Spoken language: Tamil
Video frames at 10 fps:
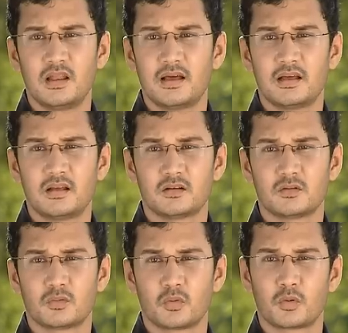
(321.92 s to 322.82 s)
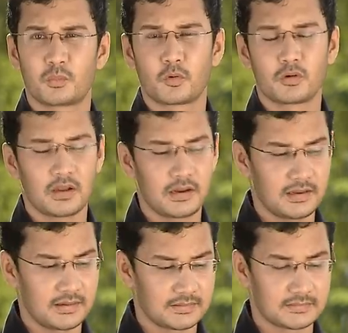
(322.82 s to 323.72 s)
இல்ல ஒரு பொண்ணால
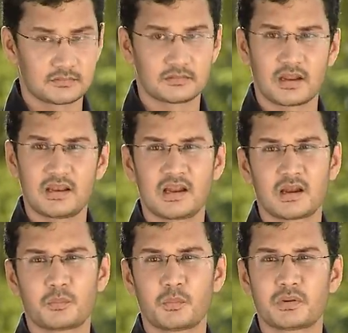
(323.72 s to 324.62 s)
நல்ல நட்பு